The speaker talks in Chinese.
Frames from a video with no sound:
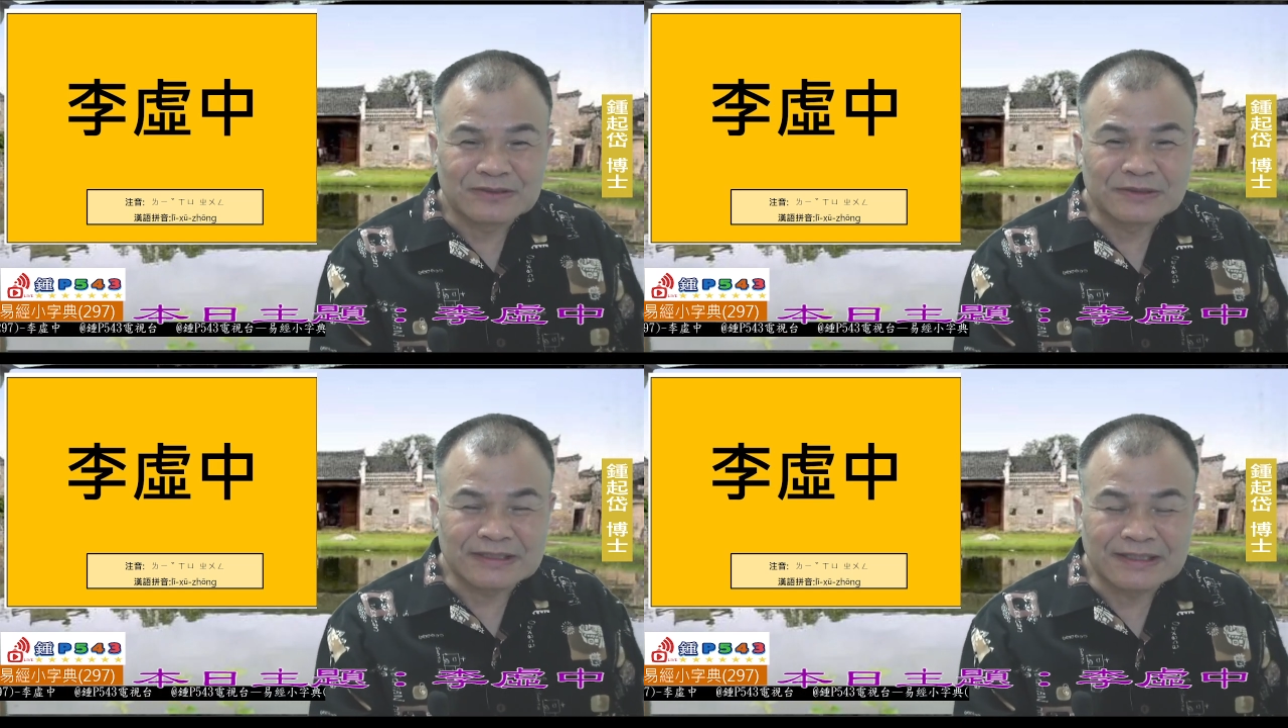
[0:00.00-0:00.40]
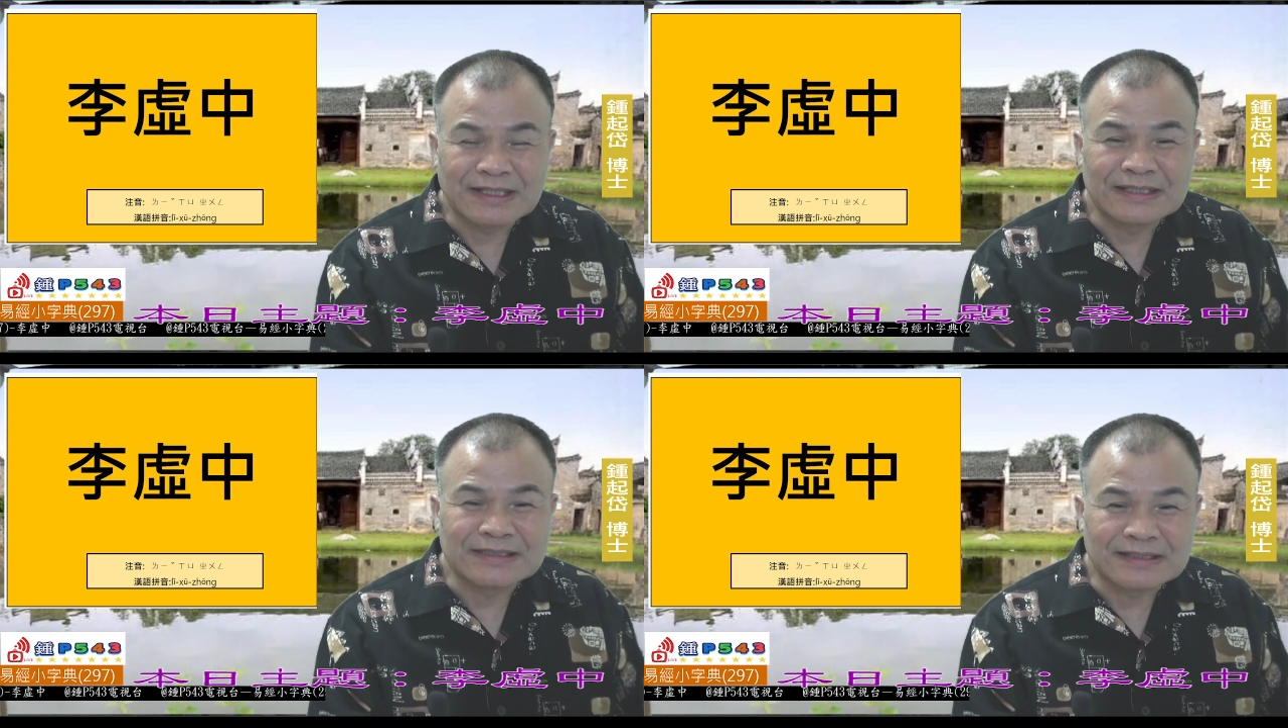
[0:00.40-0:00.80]
所以简单
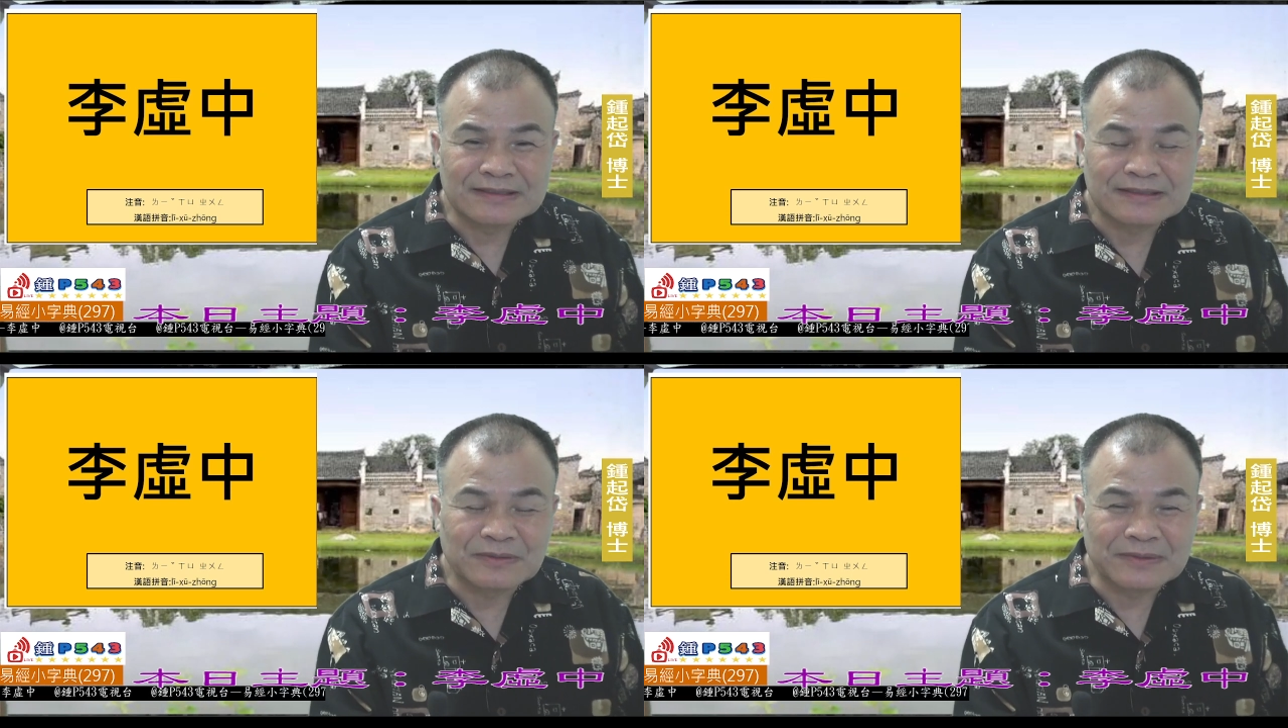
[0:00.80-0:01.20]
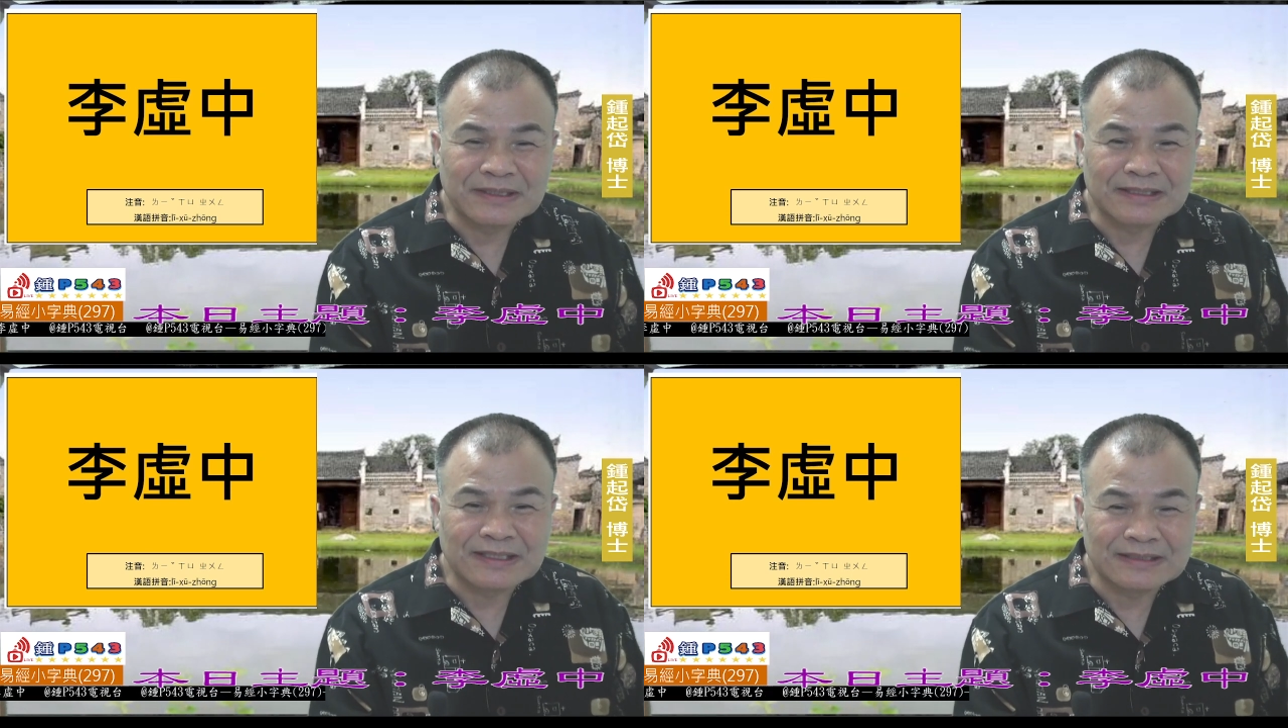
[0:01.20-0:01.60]
来讲，这是我们
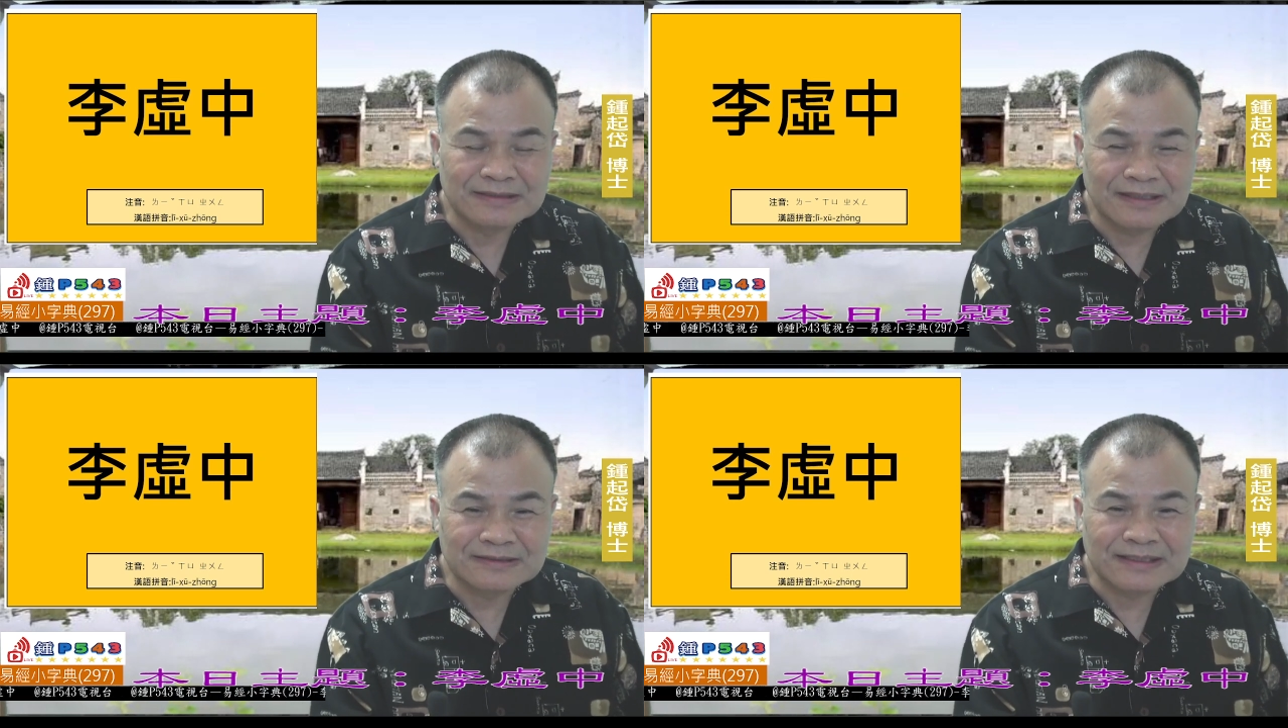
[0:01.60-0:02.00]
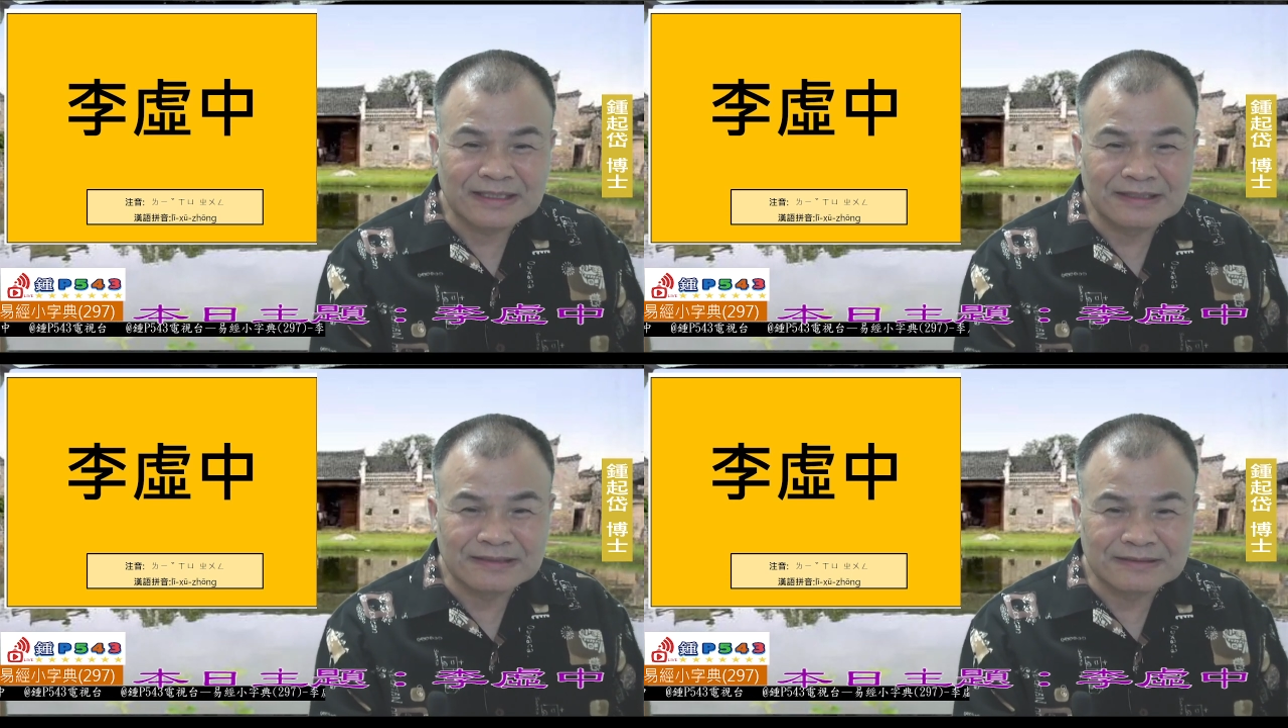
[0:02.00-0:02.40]
可以看到
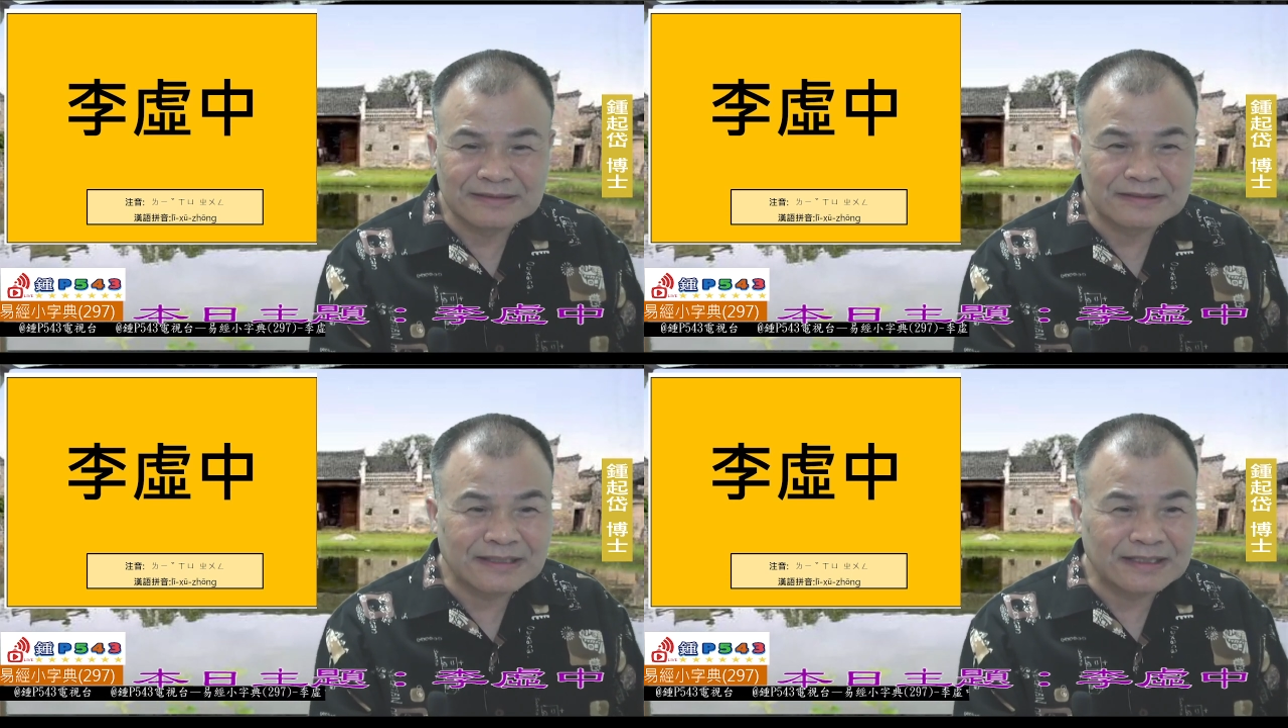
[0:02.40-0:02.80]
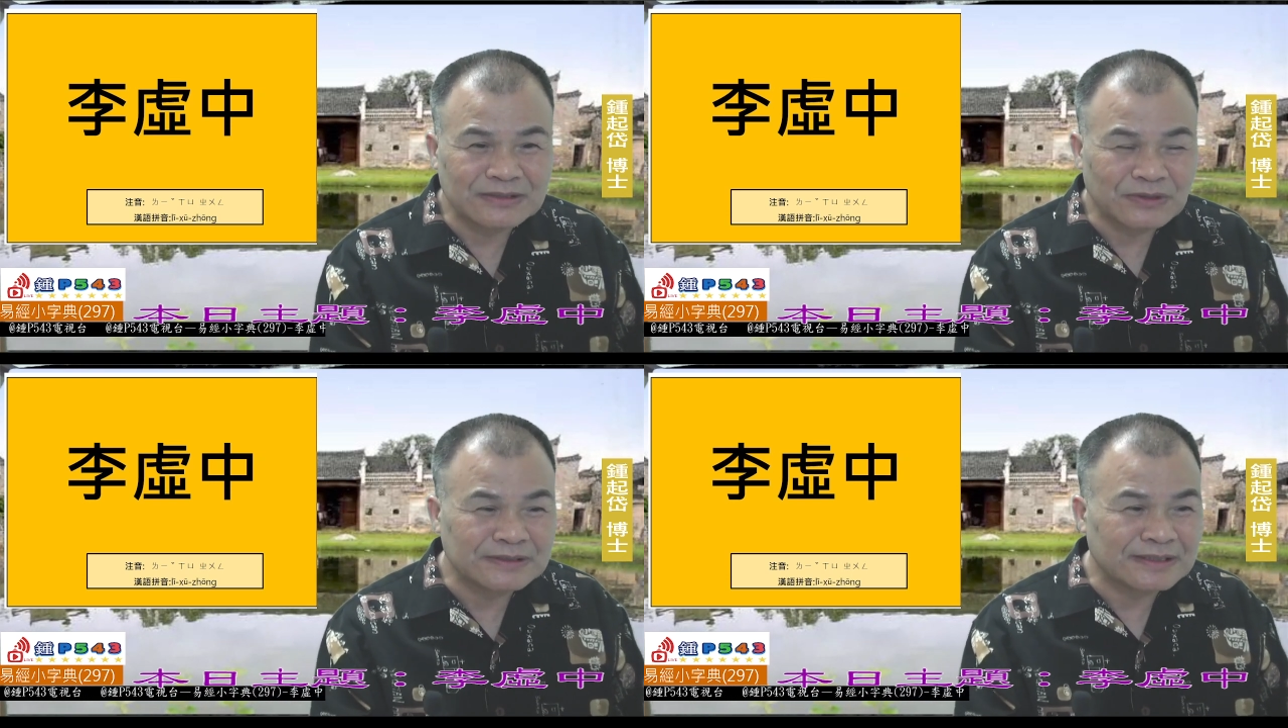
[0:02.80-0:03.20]
在近代
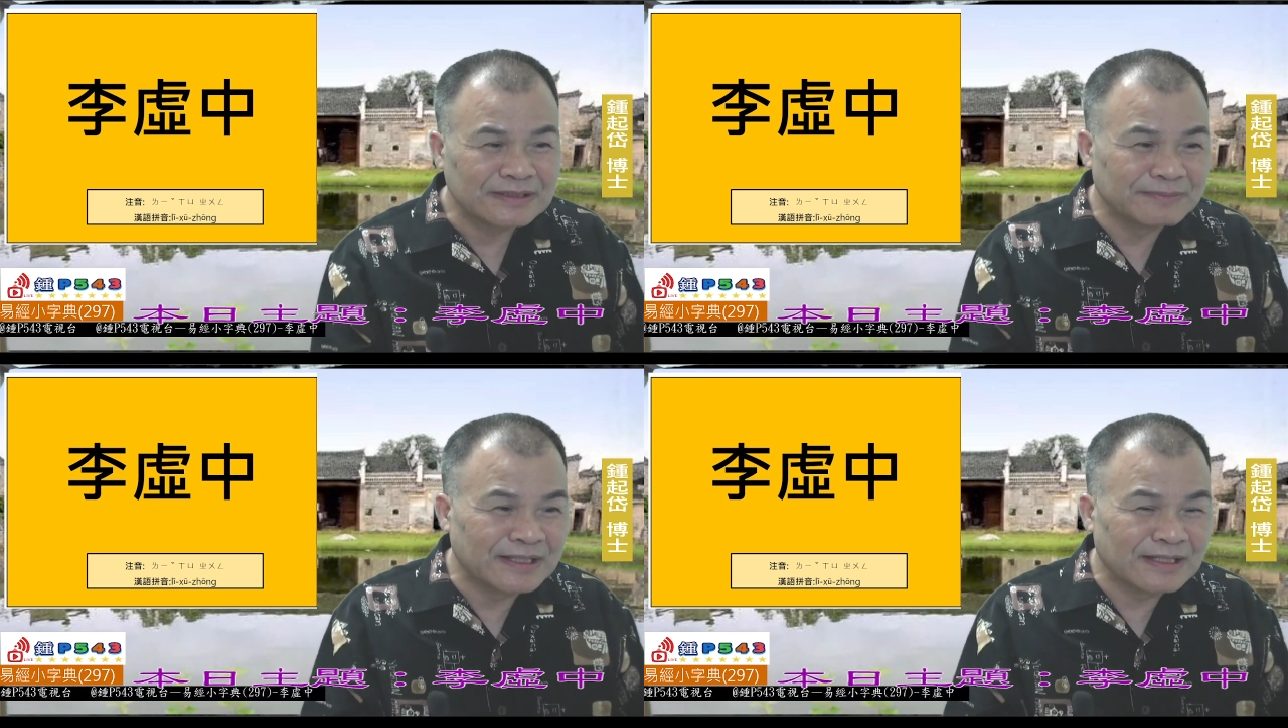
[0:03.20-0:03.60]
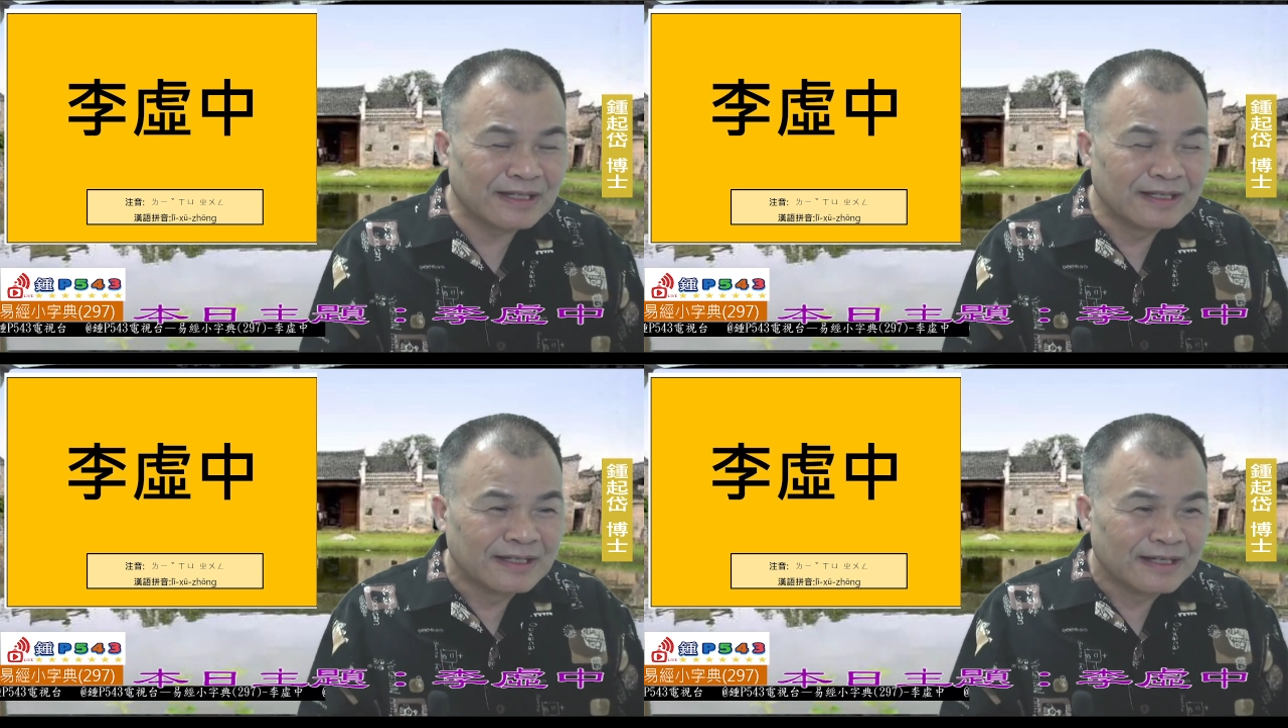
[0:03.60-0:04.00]
学者里面呢，